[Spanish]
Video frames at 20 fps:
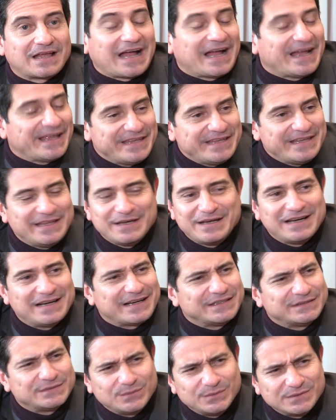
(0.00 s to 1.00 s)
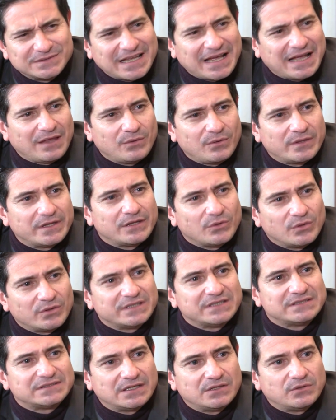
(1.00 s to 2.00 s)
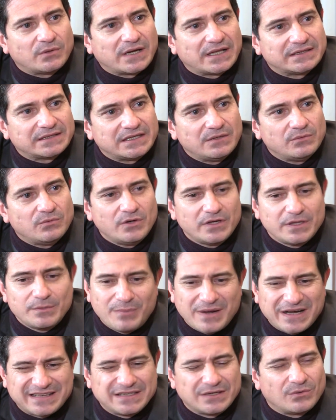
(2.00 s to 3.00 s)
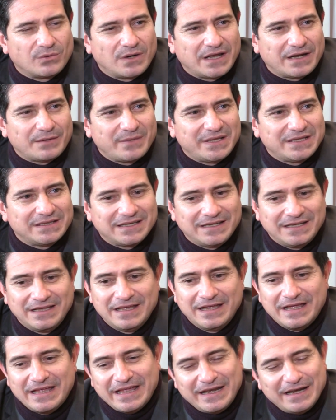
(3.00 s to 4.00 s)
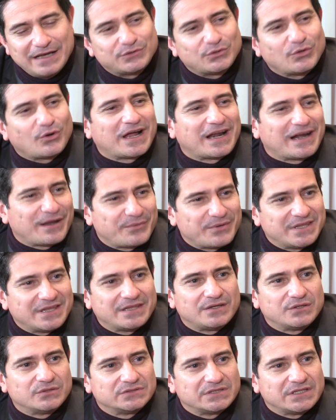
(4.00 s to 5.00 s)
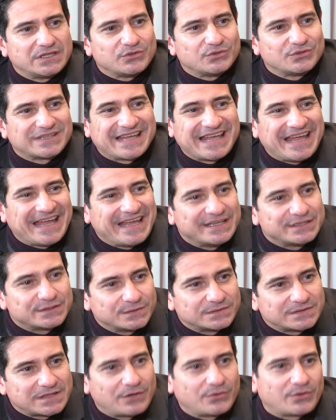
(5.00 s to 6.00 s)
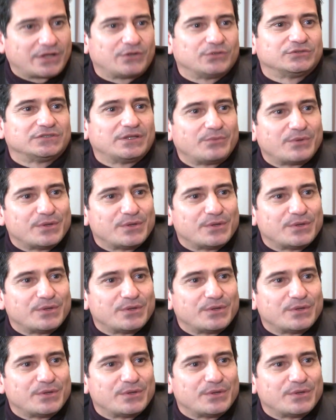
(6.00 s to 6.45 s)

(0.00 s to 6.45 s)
ahí en el resultado de dónde está el donativo y particularmente en el tocar la vida de los niños, que eso es a lo que nos